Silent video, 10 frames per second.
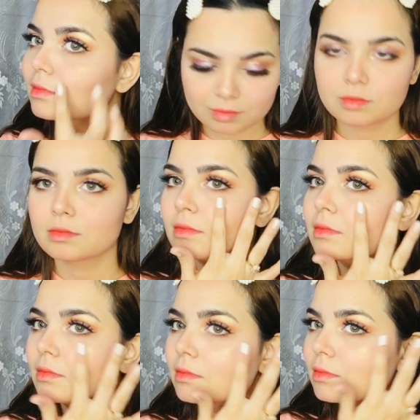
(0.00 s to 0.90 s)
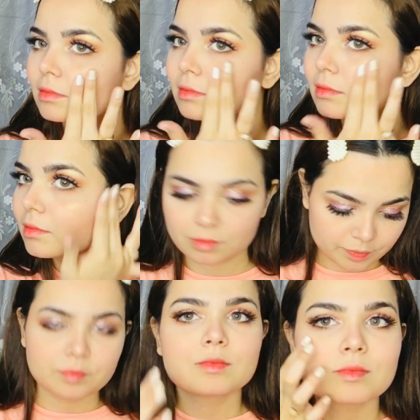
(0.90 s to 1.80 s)
हाइलाइटर को अच्छी तरह
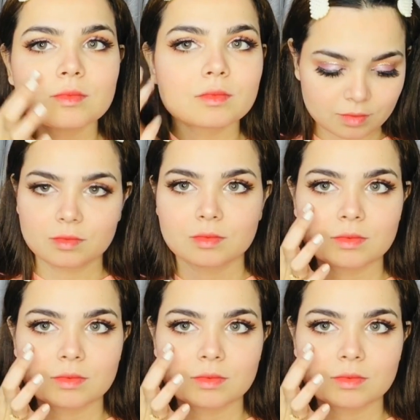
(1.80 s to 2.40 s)
अप्लाई करिए मैं फिंगर